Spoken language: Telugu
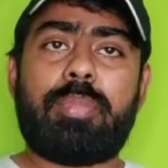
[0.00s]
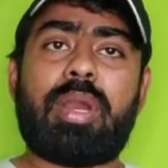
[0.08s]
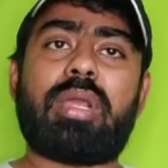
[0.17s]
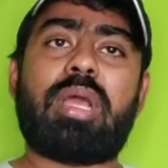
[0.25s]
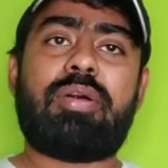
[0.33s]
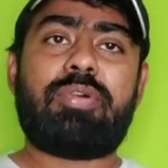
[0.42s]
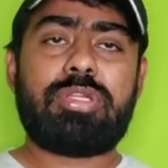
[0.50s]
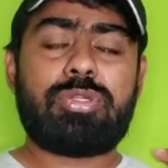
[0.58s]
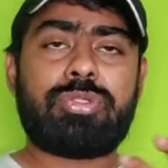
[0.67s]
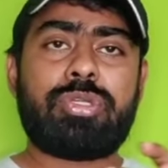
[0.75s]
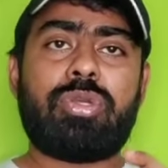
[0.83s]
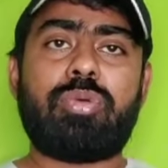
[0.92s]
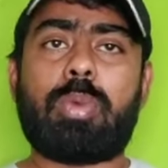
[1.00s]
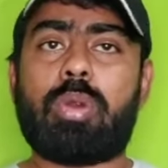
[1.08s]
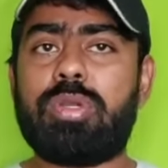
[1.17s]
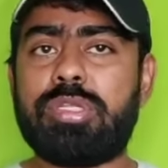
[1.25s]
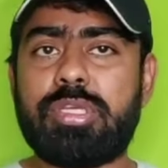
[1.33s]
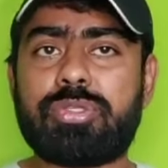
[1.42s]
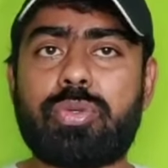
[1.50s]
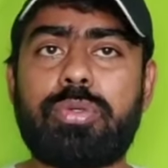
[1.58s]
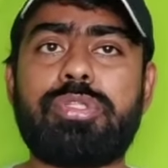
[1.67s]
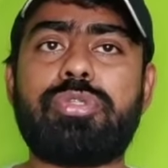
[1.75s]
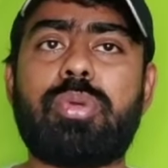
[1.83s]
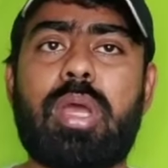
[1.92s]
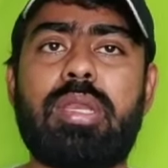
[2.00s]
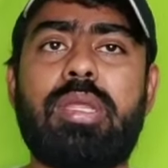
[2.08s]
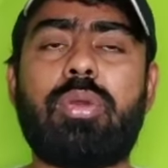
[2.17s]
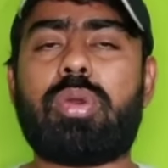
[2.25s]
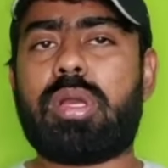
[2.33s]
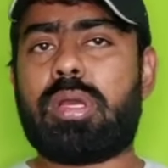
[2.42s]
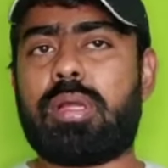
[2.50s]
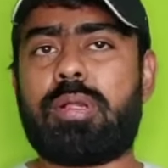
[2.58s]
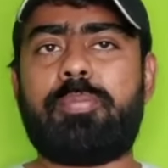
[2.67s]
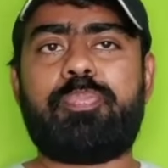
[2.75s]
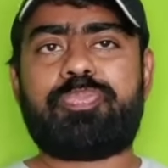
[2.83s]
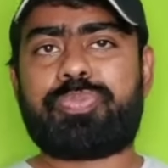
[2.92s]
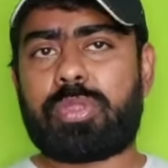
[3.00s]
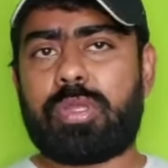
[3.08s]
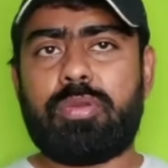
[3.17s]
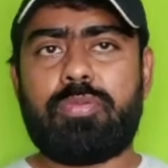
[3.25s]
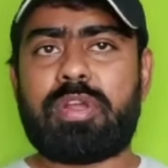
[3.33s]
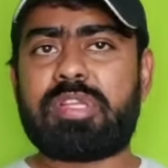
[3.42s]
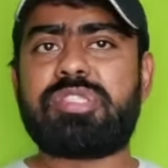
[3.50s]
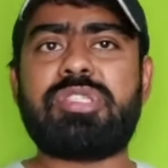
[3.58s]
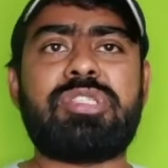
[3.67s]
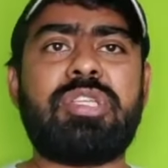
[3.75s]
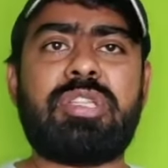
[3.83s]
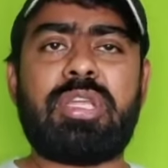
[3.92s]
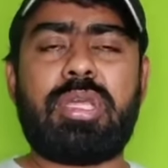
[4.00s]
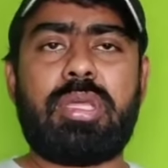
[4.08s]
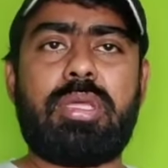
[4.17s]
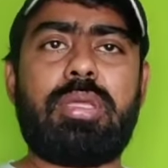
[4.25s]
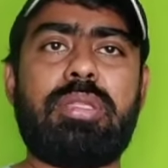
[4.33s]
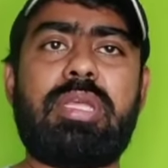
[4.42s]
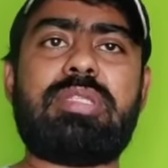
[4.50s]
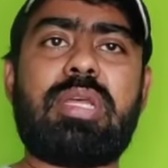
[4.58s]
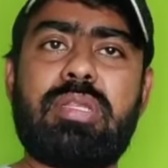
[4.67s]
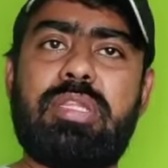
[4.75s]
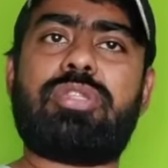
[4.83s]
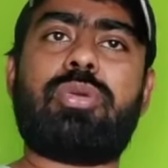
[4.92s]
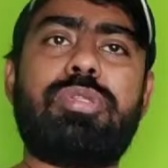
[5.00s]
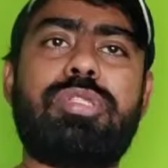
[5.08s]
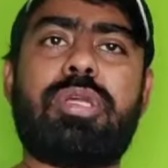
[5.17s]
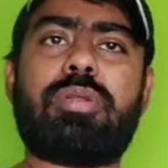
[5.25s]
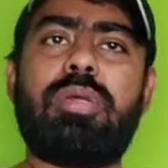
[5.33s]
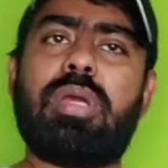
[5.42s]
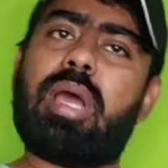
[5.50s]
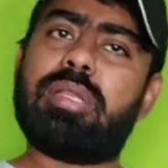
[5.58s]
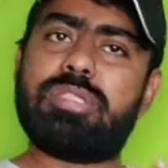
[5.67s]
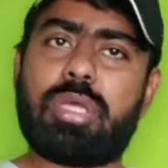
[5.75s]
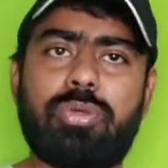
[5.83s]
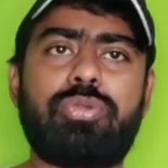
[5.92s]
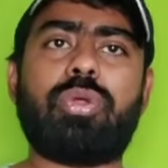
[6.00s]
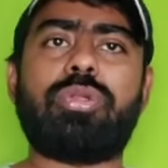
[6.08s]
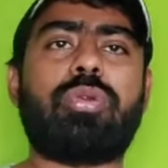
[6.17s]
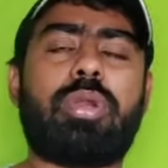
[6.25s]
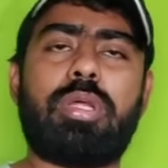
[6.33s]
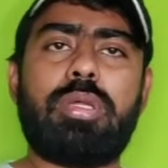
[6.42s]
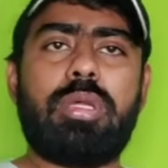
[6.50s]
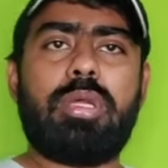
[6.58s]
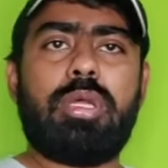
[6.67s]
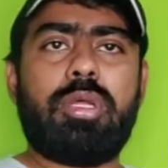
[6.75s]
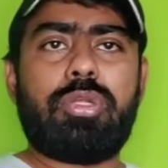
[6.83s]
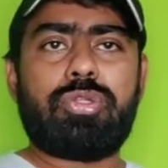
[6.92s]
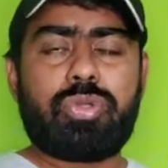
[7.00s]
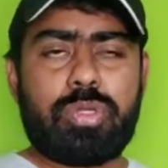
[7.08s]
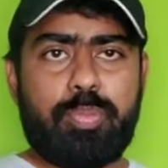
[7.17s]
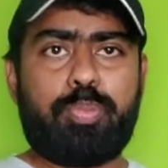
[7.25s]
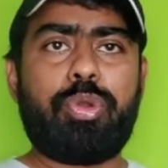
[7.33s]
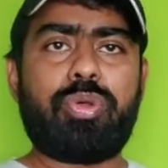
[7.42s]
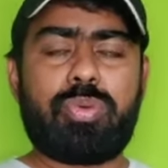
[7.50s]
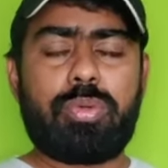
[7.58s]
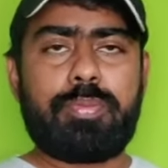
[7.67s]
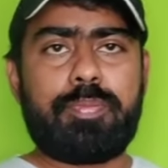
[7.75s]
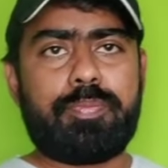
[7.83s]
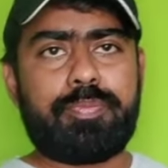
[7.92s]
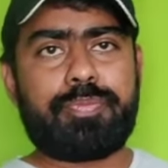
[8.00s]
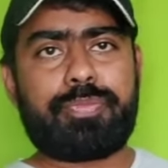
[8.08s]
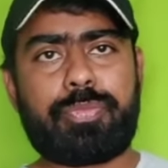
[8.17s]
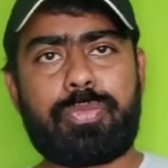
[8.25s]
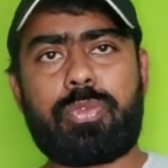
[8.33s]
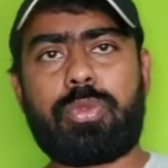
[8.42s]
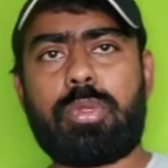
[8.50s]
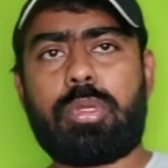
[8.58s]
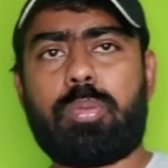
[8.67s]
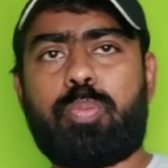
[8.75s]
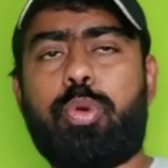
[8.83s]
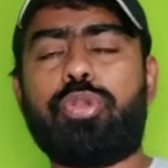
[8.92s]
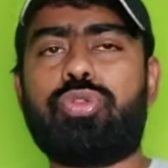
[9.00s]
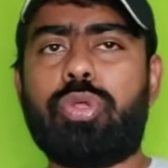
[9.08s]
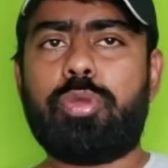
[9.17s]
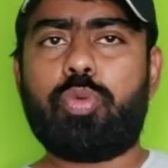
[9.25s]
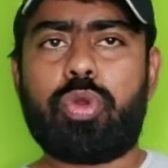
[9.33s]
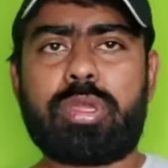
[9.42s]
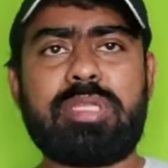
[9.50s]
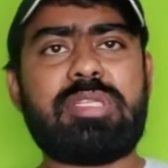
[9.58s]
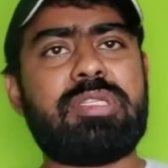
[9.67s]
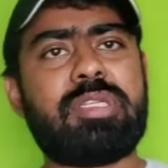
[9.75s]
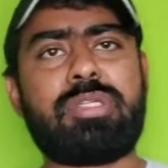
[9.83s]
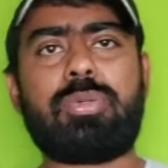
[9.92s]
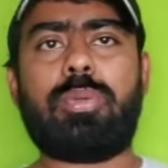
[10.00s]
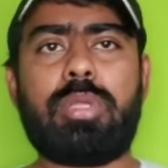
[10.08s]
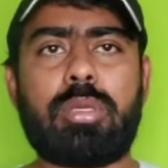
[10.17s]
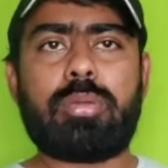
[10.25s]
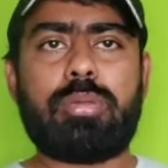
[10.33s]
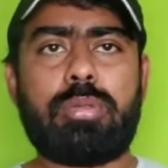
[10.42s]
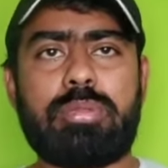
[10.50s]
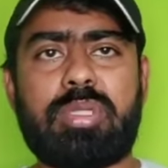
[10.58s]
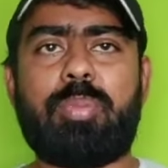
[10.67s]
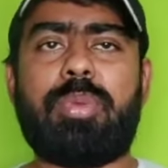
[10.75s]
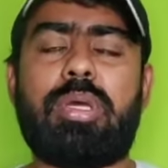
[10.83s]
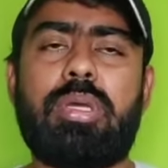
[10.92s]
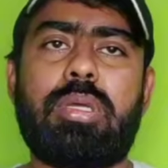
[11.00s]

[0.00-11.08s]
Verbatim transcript: మనకు కావాల్సి వచ్చినట్టు మౌల్డ్ చేసుకోవచ్చు అనే ఒక వరస్ట్ స్థితికి దేశాన్ని తీసుకొచ్చారు అది జరుగుతోంది కూడా సో ఇప్పుడు పొత్తుని ఓకే చేసేసుకున్నారు తమ